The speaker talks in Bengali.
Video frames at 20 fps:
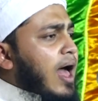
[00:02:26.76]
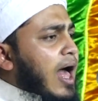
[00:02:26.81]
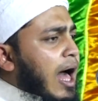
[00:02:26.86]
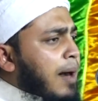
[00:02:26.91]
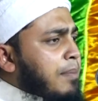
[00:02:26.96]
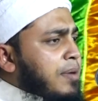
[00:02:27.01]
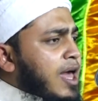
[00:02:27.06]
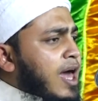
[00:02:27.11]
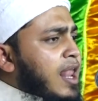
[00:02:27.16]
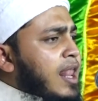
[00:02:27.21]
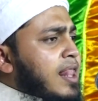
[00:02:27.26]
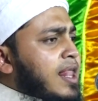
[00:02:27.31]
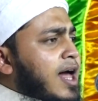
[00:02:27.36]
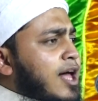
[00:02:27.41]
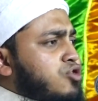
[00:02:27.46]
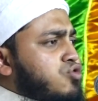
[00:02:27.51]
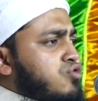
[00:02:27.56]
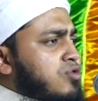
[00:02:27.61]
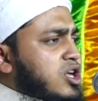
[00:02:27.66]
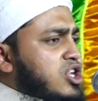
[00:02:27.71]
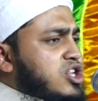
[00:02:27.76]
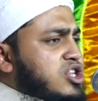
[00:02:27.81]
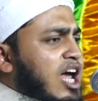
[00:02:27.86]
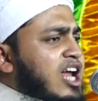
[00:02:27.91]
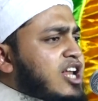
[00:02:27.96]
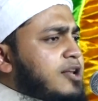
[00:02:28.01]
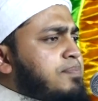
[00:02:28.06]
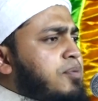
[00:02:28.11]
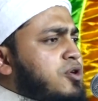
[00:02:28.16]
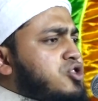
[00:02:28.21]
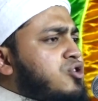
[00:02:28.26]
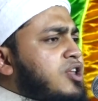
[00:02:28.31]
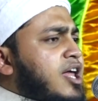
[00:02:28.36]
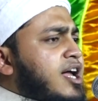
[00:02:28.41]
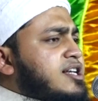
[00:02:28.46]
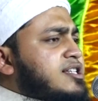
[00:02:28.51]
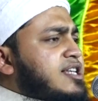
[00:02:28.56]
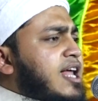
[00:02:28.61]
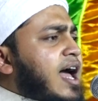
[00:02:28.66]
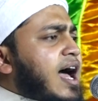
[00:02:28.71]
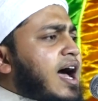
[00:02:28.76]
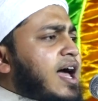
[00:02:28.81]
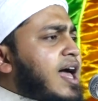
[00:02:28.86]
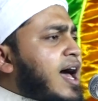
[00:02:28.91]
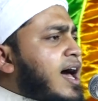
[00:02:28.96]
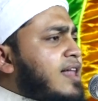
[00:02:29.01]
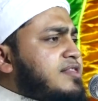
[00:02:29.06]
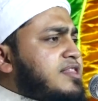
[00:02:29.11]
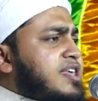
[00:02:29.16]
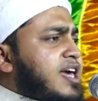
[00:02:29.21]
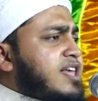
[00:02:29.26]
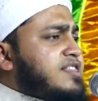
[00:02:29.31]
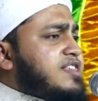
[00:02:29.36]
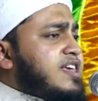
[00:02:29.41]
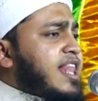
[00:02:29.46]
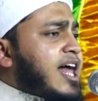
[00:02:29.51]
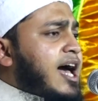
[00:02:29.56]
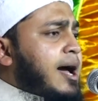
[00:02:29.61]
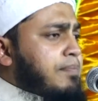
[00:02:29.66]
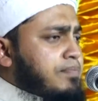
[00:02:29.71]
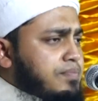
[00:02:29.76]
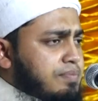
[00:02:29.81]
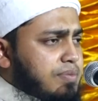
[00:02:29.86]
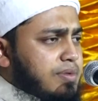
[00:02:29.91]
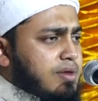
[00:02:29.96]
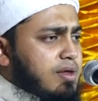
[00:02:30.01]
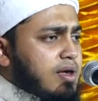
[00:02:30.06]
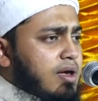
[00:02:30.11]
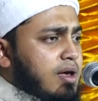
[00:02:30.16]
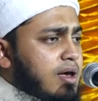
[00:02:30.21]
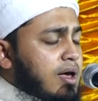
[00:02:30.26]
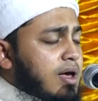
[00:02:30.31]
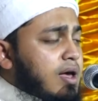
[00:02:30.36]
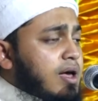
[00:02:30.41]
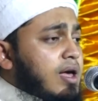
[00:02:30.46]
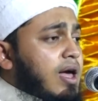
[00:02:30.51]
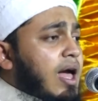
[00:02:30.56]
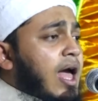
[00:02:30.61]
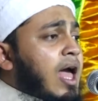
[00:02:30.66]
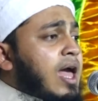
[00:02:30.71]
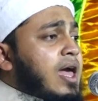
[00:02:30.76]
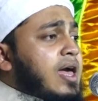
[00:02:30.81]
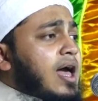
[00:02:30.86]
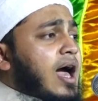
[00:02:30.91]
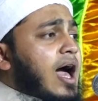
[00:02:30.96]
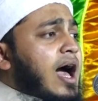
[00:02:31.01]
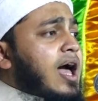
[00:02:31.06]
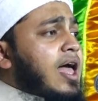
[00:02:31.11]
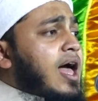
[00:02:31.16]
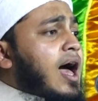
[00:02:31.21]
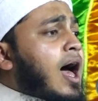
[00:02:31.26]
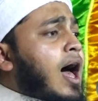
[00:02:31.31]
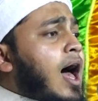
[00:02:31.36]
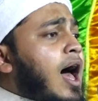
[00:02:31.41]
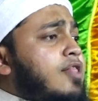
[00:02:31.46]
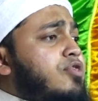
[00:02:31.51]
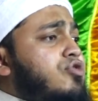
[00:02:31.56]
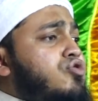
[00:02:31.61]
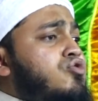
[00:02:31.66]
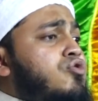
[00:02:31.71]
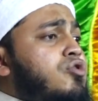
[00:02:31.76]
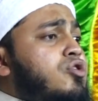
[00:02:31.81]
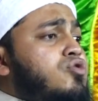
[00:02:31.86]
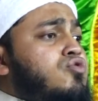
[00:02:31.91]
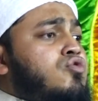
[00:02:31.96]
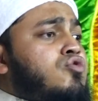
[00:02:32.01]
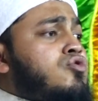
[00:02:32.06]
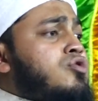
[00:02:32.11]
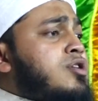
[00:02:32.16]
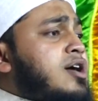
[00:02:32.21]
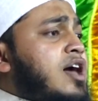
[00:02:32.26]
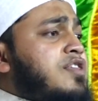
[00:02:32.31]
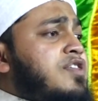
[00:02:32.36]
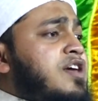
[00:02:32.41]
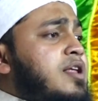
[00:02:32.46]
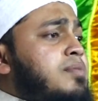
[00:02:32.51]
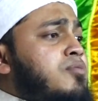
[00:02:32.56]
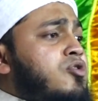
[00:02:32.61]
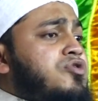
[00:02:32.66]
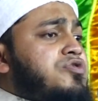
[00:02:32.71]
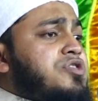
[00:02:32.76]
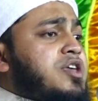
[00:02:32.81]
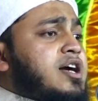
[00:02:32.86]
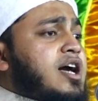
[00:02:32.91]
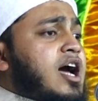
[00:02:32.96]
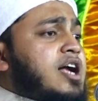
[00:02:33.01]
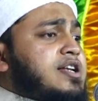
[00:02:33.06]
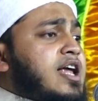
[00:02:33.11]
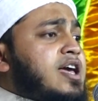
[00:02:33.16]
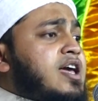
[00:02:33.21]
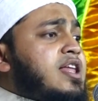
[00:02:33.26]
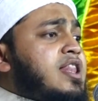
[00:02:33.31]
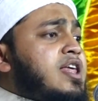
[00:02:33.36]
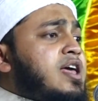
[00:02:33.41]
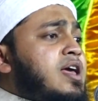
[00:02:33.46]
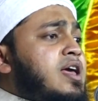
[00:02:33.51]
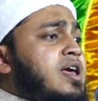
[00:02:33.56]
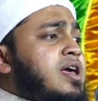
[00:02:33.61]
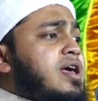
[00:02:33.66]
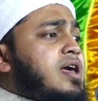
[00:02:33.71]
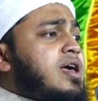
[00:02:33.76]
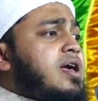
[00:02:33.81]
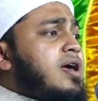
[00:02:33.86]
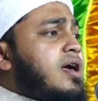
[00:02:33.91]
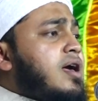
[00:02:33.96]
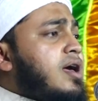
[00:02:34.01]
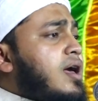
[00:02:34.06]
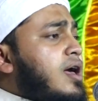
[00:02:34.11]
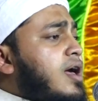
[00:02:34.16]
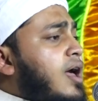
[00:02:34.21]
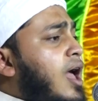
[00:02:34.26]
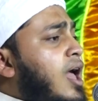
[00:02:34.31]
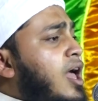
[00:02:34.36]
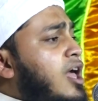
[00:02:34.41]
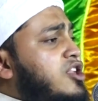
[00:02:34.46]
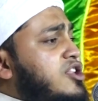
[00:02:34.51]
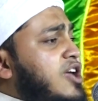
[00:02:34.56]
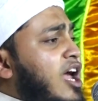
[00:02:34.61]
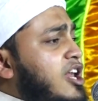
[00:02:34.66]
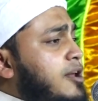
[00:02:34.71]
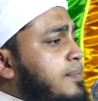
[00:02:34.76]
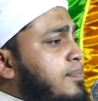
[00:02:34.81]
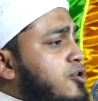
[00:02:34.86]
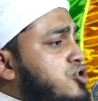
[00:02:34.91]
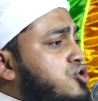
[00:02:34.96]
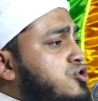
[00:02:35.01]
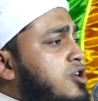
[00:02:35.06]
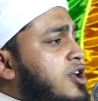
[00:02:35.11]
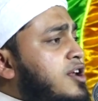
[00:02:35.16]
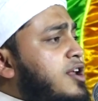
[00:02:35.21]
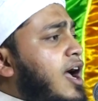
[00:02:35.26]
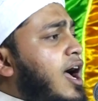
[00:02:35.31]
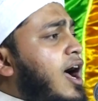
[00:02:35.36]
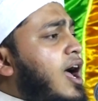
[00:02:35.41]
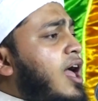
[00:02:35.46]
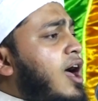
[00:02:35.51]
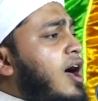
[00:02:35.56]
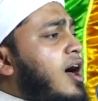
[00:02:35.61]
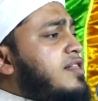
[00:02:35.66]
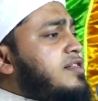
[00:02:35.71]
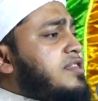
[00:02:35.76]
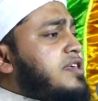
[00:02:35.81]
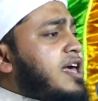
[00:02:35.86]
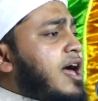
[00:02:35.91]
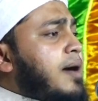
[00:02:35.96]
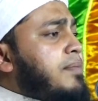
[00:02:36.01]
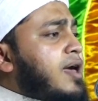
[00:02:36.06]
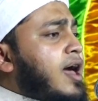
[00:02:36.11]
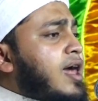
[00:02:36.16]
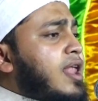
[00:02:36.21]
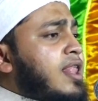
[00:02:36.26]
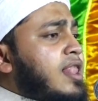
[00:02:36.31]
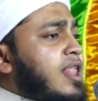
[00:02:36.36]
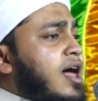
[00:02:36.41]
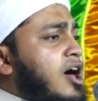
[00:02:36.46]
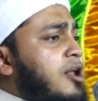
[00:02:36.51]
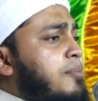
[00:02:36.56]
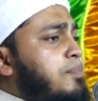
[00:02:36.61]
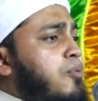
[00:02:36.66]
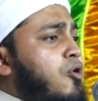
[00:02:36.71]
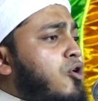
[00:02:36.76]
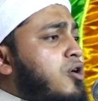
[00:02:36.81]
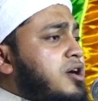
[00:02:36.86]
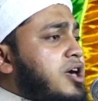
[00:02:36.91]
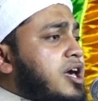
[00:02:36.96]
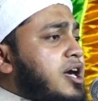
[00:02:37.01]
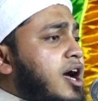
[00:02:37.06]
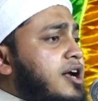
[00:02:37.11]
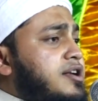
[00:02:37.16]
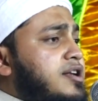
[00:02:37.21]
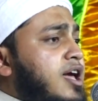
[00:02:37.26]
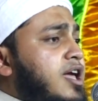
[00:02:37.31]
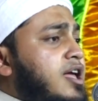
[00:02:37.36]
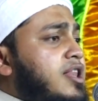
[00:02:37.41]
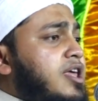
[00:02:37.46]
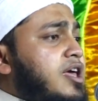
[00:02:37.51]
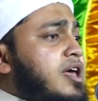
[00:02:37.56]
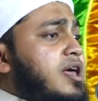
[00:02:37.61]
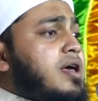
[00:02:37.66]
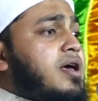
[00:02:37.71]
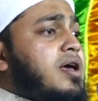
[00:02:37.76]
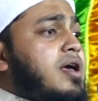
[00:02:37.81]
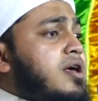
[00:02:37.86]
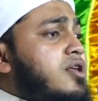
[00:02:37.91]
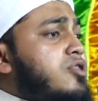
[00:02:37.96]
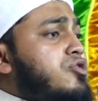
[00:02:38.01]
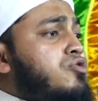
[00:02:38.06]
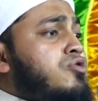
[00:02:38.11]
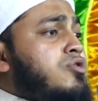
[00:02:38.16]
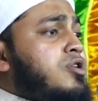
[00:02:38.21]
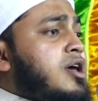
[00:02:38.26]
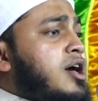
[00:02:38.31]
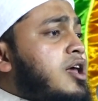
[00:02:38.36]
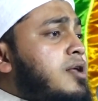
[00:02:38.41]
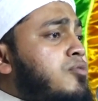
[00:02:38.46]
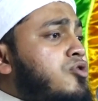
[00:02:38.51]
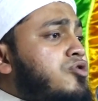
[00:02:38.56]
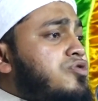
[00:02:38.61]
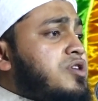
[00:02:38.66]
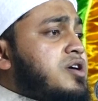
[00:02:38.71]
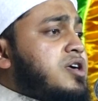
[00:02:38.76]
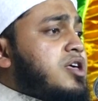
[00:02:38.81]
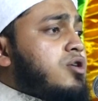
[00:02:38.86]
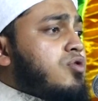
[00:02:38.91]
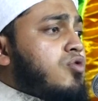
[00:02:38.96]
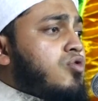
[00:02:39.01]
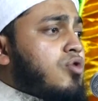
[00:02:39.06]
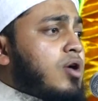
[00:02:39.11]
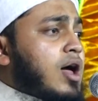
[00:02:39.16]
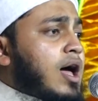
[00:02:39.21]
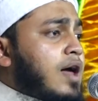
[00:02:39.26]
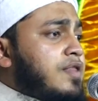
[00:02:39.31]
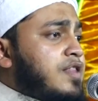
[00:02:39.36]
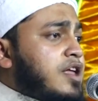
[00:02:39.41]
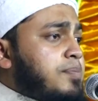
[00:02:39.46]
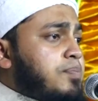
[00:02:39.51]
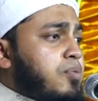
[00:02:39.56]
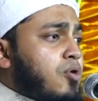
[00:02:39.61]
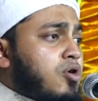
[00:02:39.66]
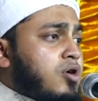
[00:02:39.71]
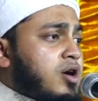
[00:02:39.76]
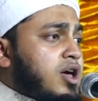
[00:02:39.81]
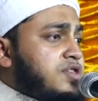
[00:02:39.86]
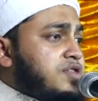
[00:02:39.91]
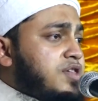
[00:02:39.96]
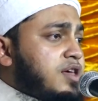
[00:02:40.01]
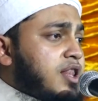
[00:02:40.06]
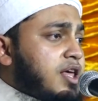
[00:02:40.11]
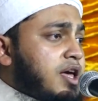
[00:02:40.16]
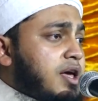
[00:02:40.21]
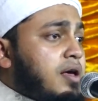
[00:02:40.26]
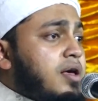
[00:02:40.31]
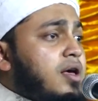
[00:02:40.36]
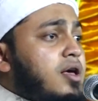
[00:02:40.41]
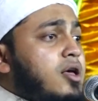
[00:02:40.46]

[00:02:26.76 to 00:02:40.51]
আমি আল্লাহ তুরে ষাট বছর একটা হায়াত দিয়েছিলাম এই হায়াত তুই কোন কাজের মধ্যে কাটাইলি এই ষাট বছরের হায়াত কি আমি আল্লাহর পক্ষে কাটাইলি দুনিয়ার মধ্যে কি কোরআনের পক্ষে চিলি